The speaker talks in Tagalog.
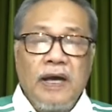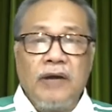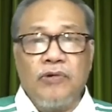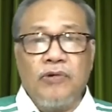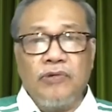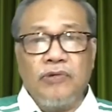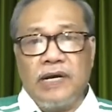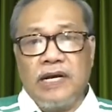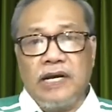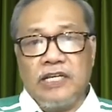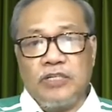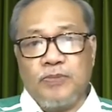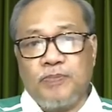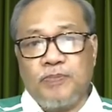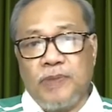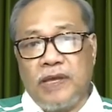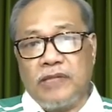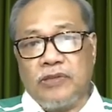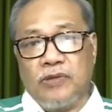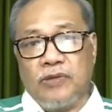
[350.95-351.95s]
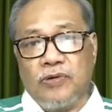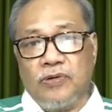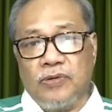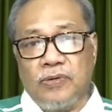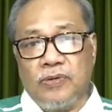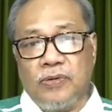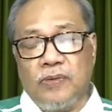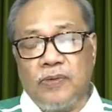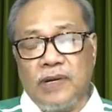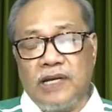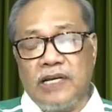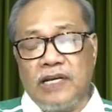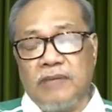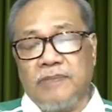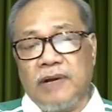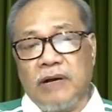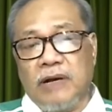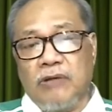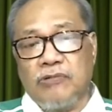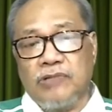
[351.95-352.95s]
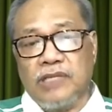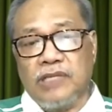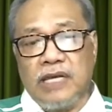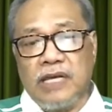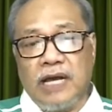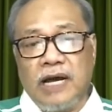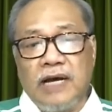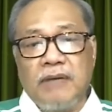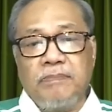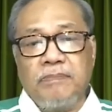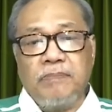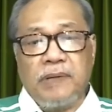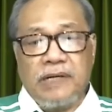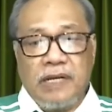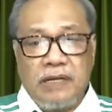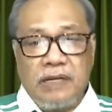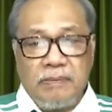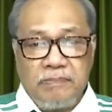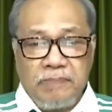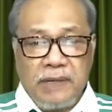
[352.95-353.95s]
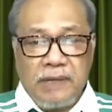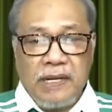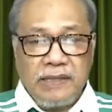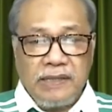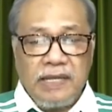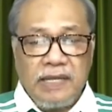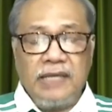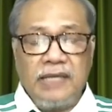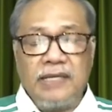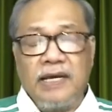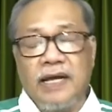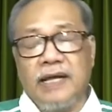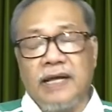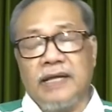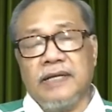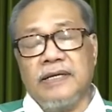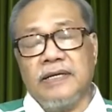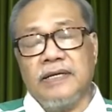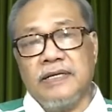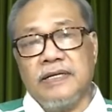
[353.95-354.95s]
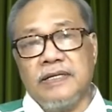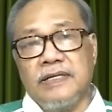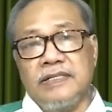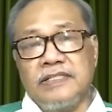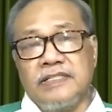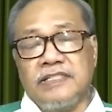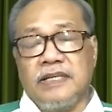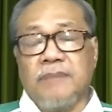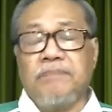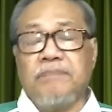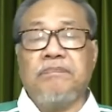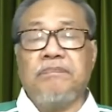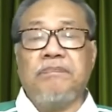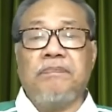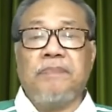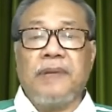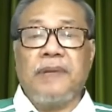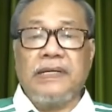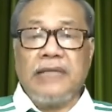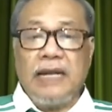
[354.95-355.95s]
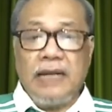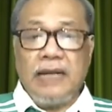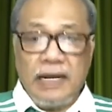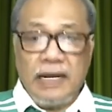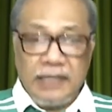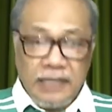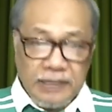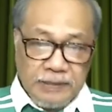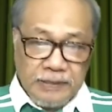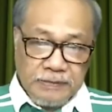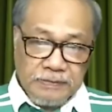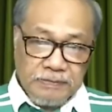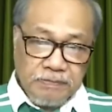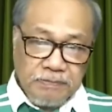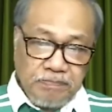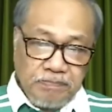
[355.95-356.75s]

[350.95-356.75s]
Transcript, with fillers: Ang unang aspeto, walang iba kundi ang pananampalataya sa panalangin.